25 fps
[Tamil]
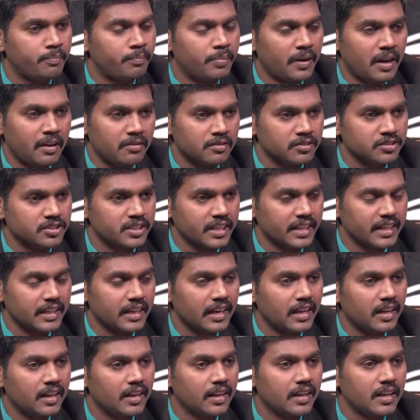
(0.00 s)
பாவம்
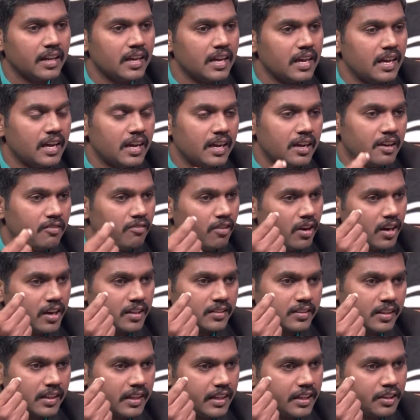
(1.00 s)
செய்கிறான்
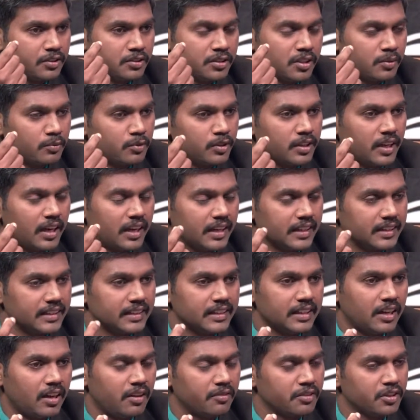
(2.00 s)
வானத்தில் யுத்தம்
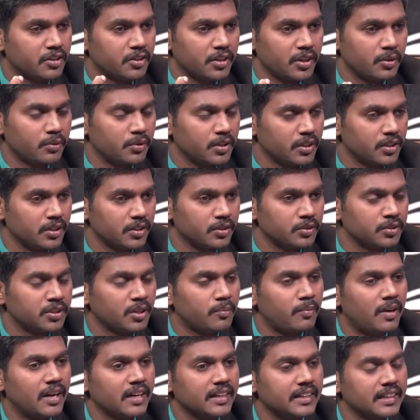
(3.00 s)
உண்டாகுது ஆவிக்குரிய ஒரு
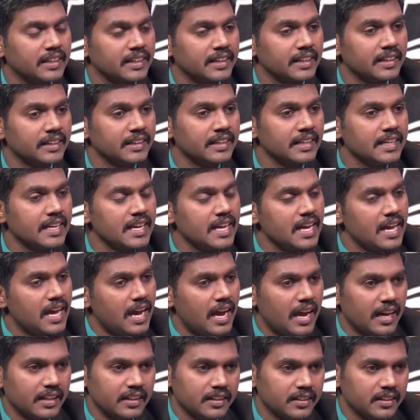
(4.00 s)
யுத்தமாக இருக்கிறது அது